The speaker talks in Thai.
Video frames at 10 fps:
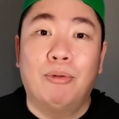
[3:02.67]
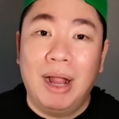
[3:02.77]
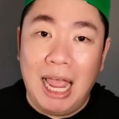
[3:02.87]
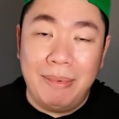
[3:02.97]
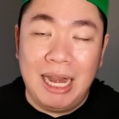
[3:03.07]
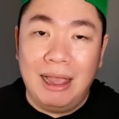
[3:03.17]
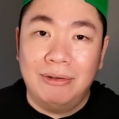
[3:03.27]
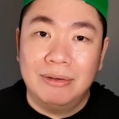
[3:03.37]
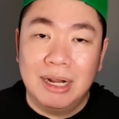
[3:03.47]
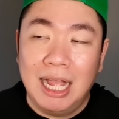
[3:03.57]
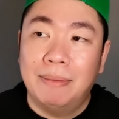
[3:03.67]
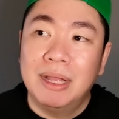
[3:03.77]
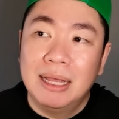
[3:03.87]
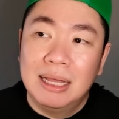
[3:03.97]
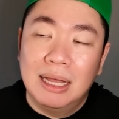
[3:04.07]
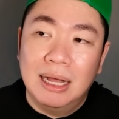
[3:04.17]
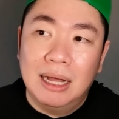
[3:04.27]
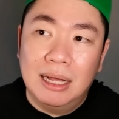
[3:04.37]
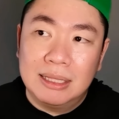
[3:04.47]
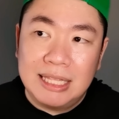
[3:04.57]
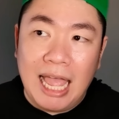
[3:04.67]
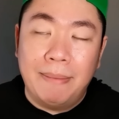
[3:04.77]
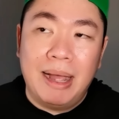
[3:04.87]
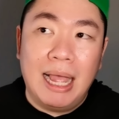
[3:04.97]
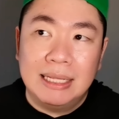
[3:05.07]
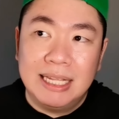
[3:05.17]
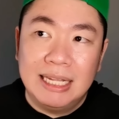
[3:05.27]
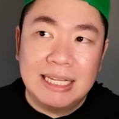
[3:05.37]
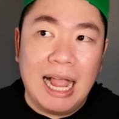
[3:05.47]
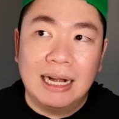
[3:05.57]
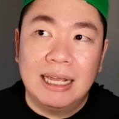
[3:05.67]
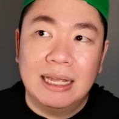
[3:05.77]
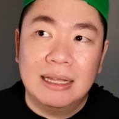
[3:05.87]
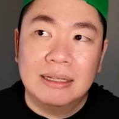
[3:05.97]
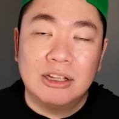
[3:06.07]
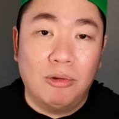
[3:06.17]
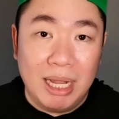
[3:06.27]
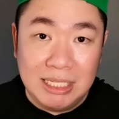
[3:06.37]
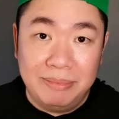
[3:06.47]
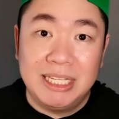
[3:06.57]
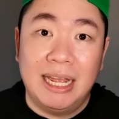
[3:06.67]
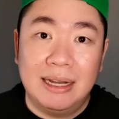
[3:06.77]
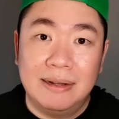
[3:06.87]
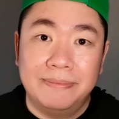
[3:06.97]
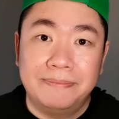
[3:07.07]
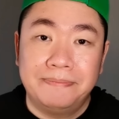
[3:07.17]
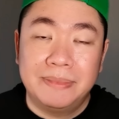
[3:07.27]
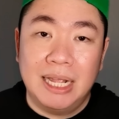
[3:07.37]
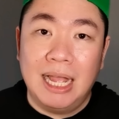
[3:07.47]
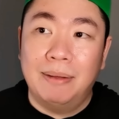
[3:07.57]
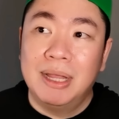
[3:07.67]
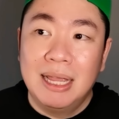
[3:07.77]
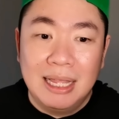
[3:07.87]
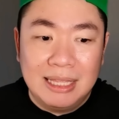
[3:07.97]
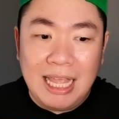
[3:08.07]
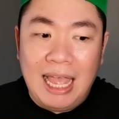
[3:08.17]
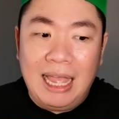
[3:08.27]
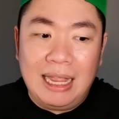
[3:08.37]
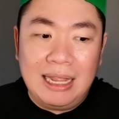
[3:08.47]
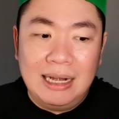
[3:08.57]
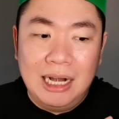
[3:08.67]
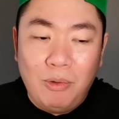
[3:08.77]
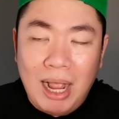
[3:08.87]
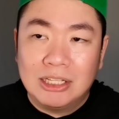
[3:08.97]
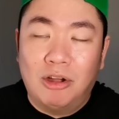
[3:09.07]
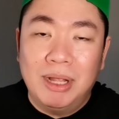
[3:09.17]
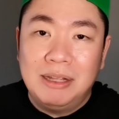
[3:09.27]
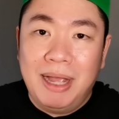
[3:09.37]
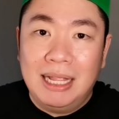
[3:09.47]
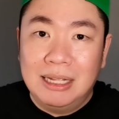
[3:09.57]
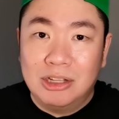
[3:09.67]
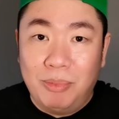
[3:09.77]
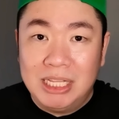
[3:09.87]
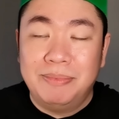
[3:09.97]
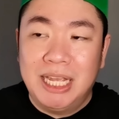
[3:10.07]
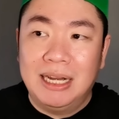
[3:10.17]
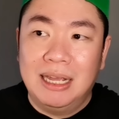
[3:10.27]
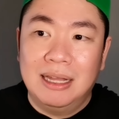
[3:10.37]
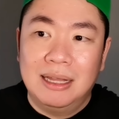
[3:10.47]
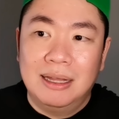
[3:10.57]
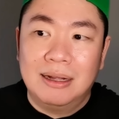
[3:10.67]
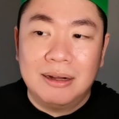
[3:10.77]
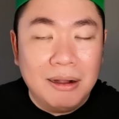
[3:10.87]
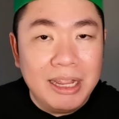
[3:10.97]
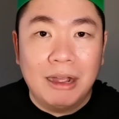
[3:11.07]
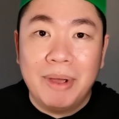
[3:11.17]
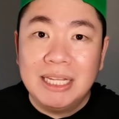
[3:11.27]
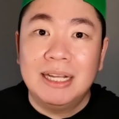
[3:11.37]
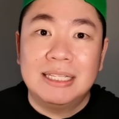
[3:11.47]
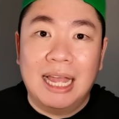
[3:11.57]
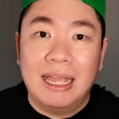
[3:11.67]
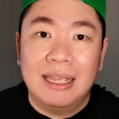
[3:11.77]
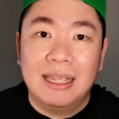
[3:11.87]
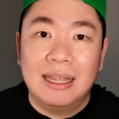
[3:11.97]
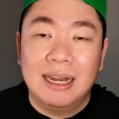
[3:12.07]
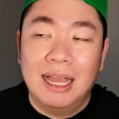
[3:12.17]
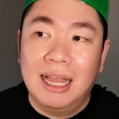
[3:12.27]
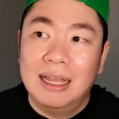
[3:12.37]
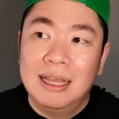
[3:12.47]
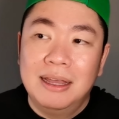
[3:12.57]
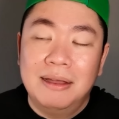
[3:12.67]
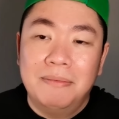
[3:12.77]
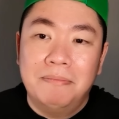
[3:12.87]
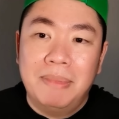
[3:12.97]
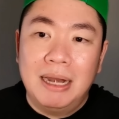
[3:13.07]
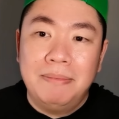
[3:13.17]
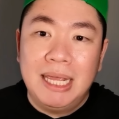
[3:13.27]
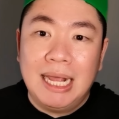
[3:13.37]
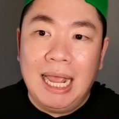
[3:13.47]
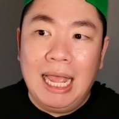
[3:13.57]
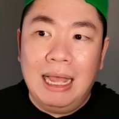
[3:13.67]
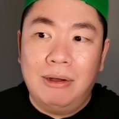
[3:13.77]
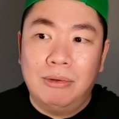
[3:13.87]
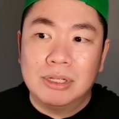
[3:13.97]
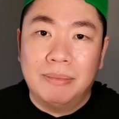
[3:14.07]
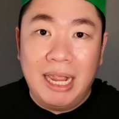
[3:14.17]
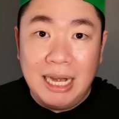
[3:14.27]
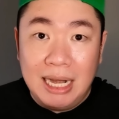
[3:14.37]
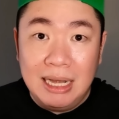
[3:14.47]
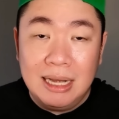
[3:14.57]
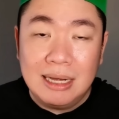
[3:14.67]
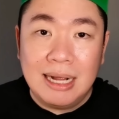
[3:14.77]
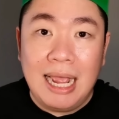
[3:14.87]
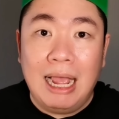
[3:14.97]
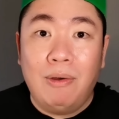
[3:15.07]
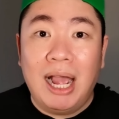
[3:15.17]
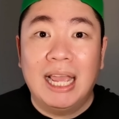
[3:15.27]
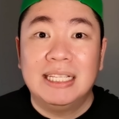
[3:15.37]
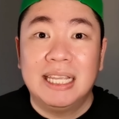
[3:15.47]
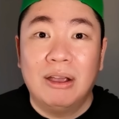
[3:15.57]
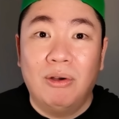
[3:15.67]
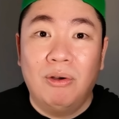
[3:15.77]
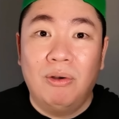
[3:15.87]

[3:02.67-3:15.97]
ผมขายไปแล้วนะครับแต่มาจริงจังเนี่ยสองพันสิบเจ็ดนะครับแต่ระหว่างสองพันสิบห้าถึงสองพันสิบเจ็ดเนี่ยก็ยังไม่เชื่อใจนะฮะมันมีข่าวสมัยนั้นข่าว ไอ ซี โอ